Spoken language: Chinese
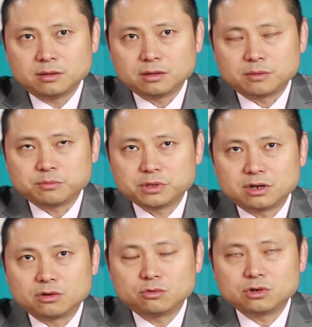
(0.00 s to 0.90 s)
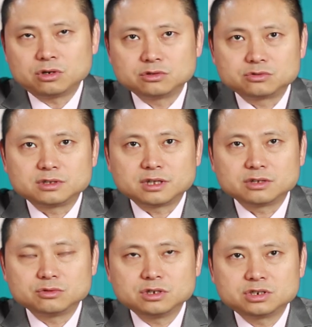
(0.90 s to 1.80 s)
呃比较落后的状态。
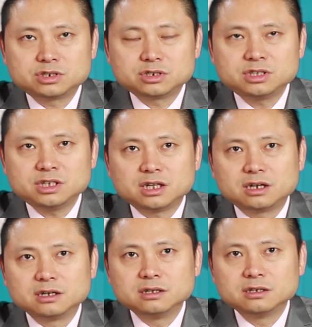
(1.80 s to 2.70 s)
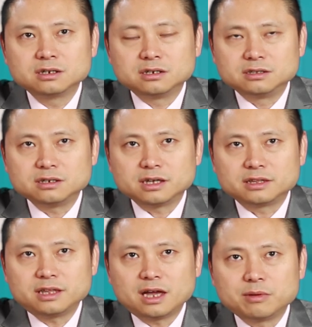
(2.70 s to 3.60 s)
所以石器呢，可能也
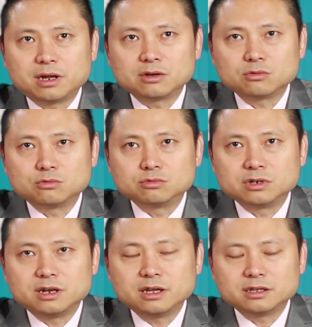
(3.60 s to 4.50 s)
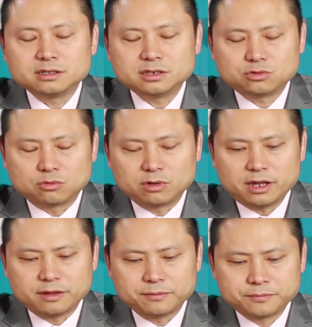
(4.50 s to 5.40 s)
代表了古人类的一些种类。